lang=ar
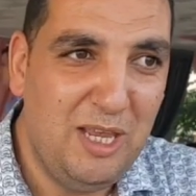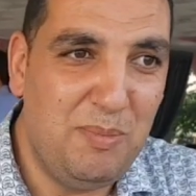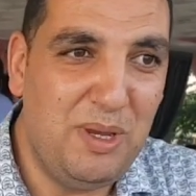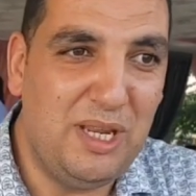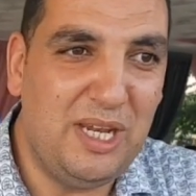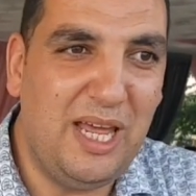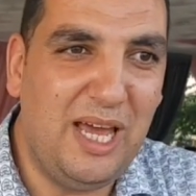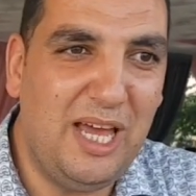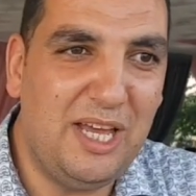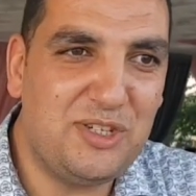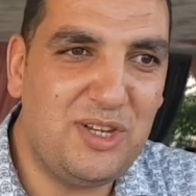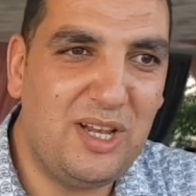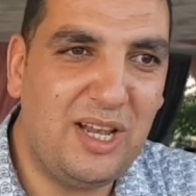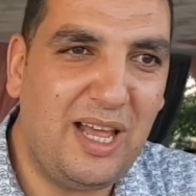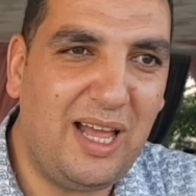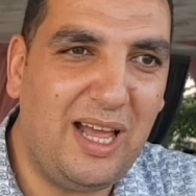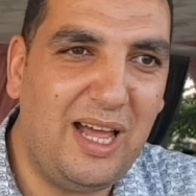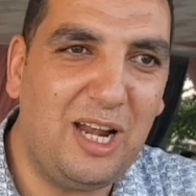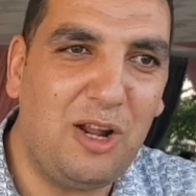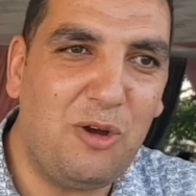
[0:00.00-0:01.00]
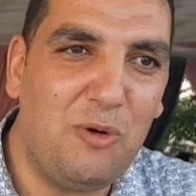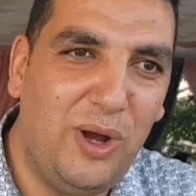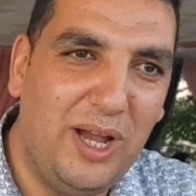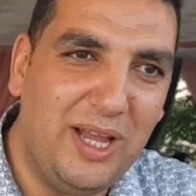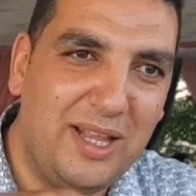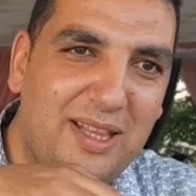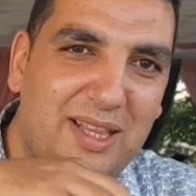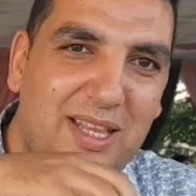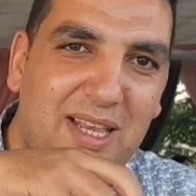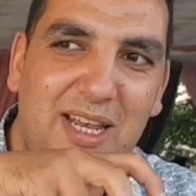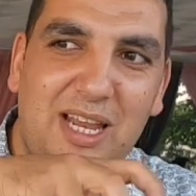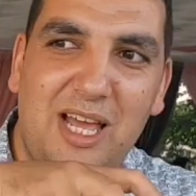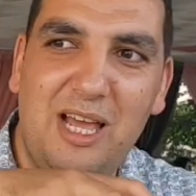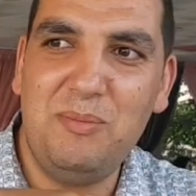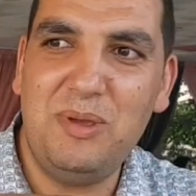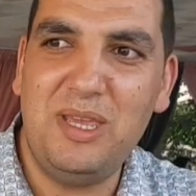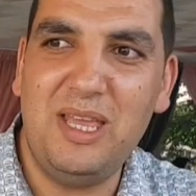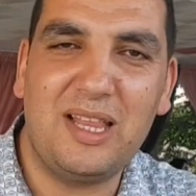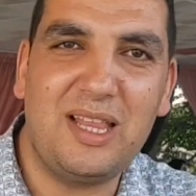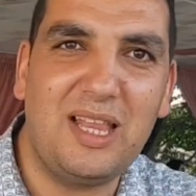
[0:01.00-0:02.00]
من اجل خلق واحد
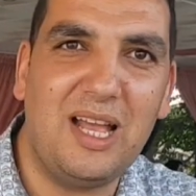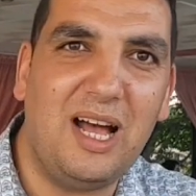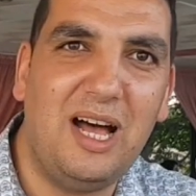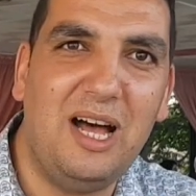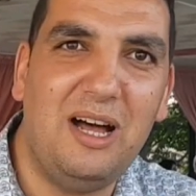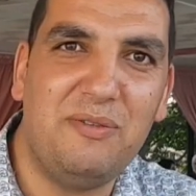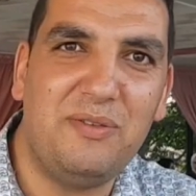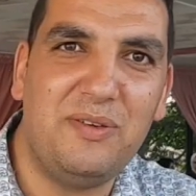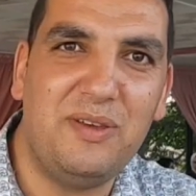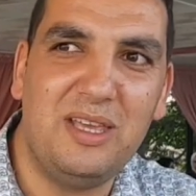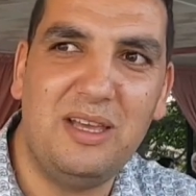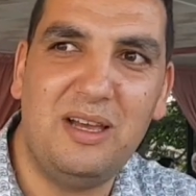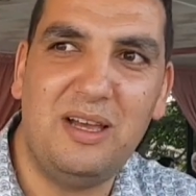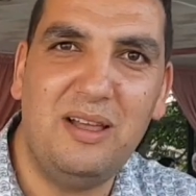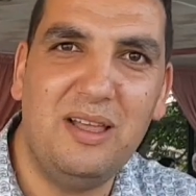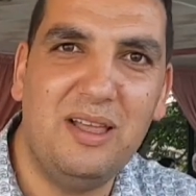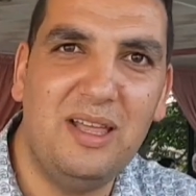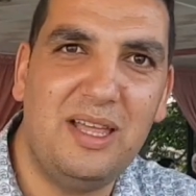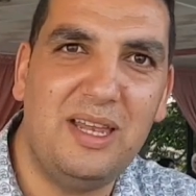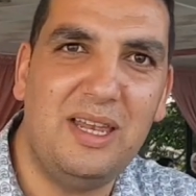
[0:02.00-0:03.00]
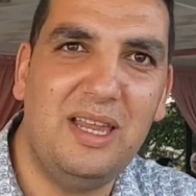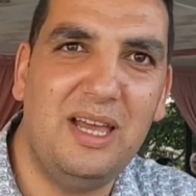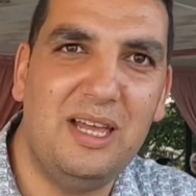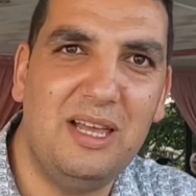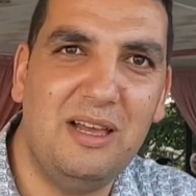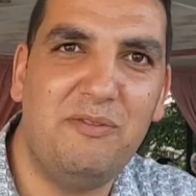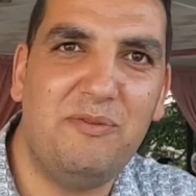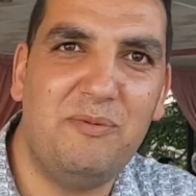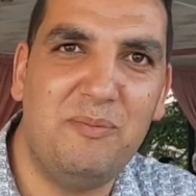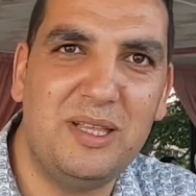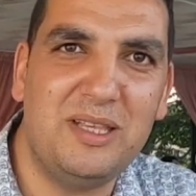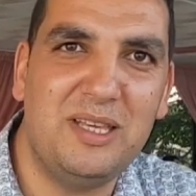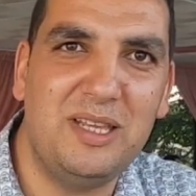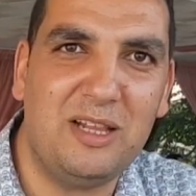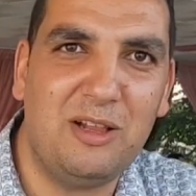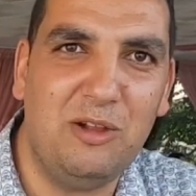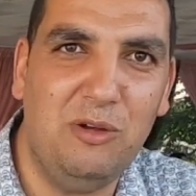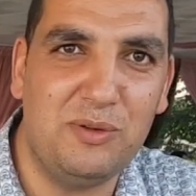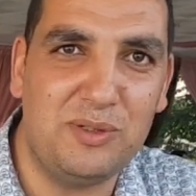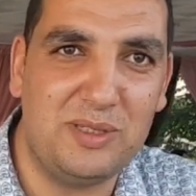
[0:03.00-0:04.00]
الديناميه ثقافيه هنايا في
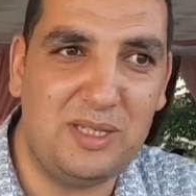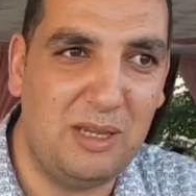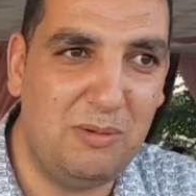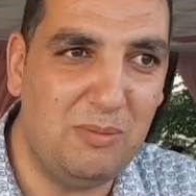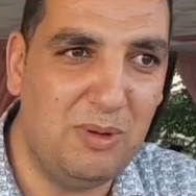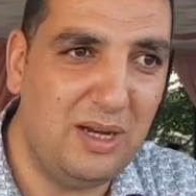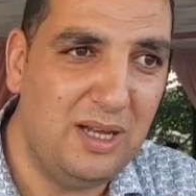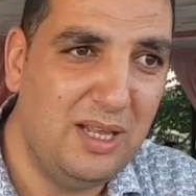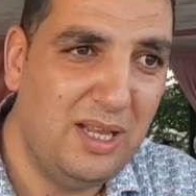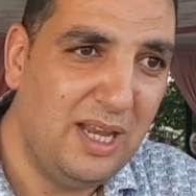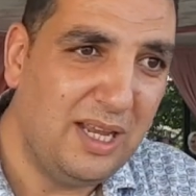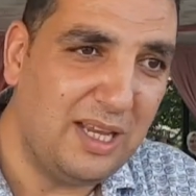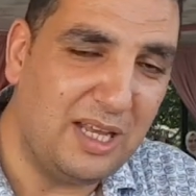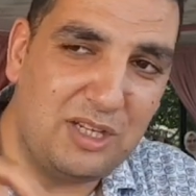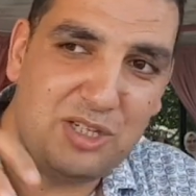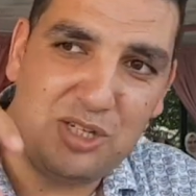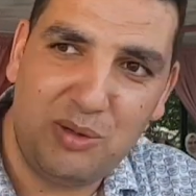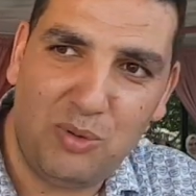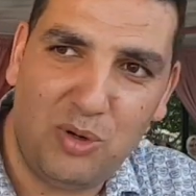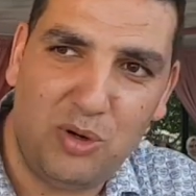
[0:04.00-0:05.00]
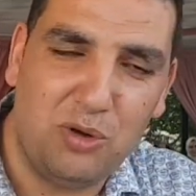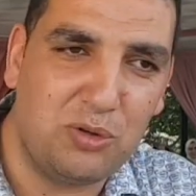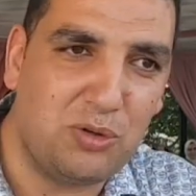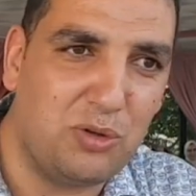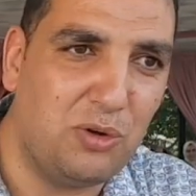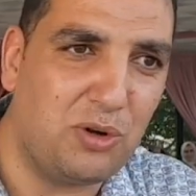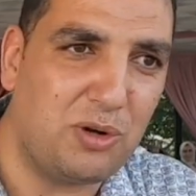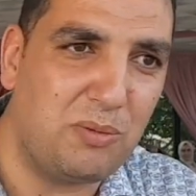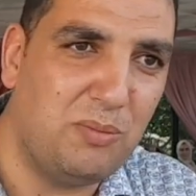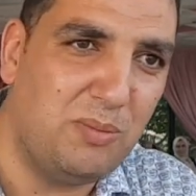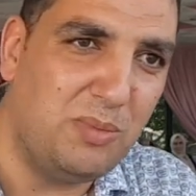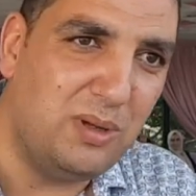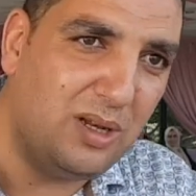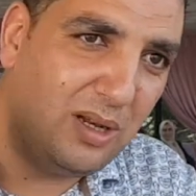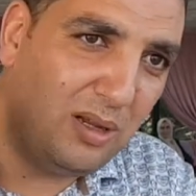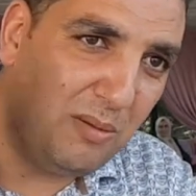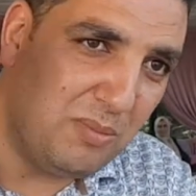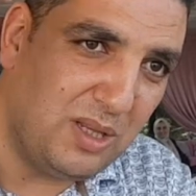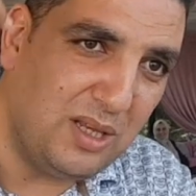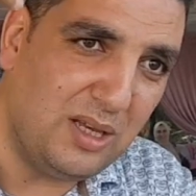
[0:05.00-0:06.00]
مدينه الحسيمه كتجيب اوتور
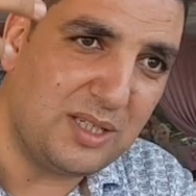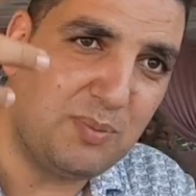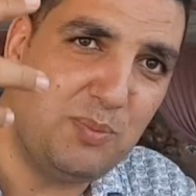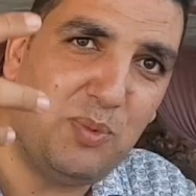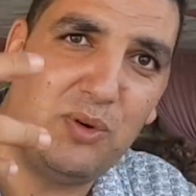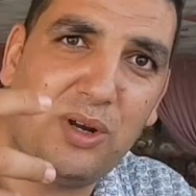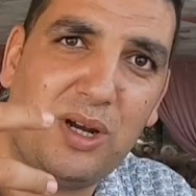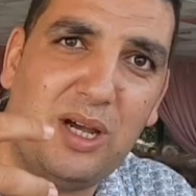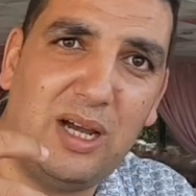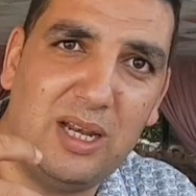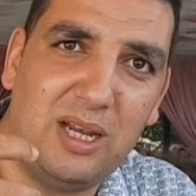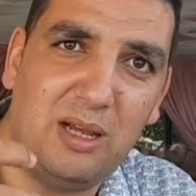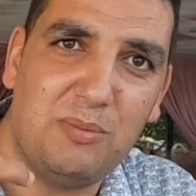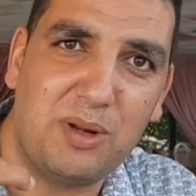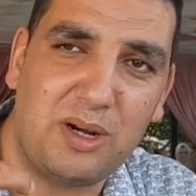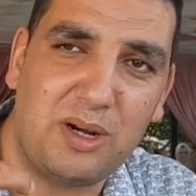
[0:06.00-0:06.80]
من دياسبورا على